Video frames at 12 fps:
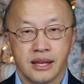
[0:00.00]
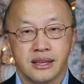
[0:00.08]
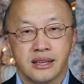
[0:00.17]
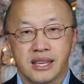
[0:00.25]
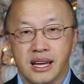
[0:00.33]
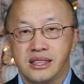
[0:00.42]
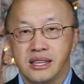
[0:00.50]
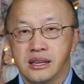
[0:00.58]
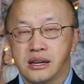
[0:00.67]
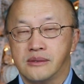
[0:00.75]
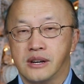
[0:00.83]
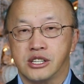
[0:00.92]
chỉ thêm thấy
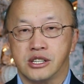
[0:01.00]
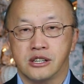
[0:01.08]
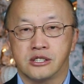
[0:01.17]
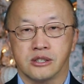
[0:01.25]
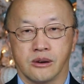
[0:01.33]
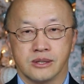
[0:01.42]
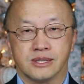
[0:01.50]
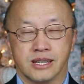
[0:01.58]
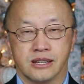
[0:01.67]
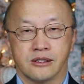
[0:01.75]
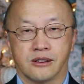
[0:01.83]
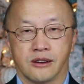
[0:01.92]
cứ văn chữ trôi
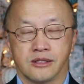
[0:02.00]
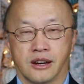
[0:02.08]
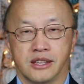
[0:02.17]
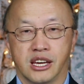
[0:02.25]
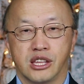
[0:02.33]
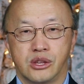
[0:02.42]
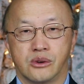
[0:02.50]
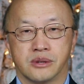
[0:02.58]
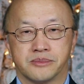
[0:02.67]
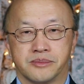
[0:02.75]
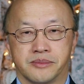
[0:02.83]
chỉ được có chữ yên dúa